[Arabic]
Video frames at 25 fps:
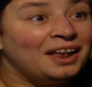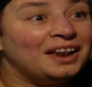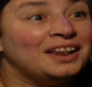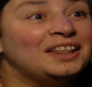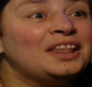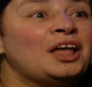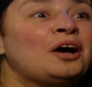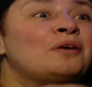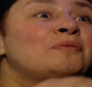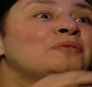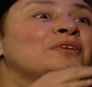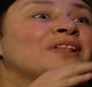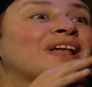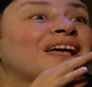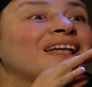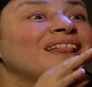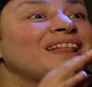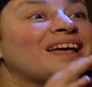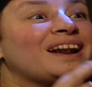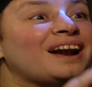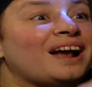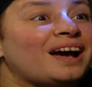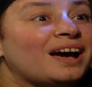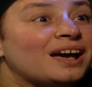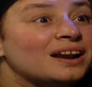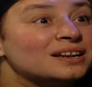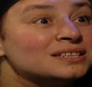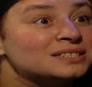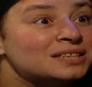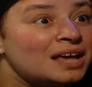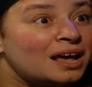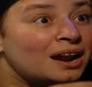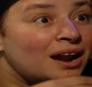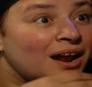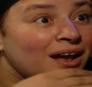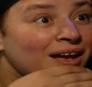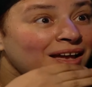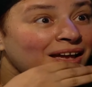لو والعيله رخر
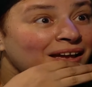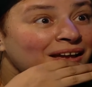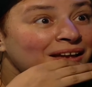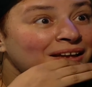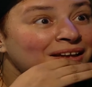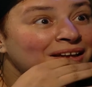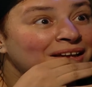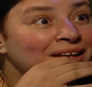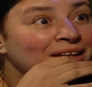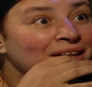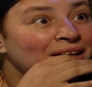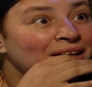سرقك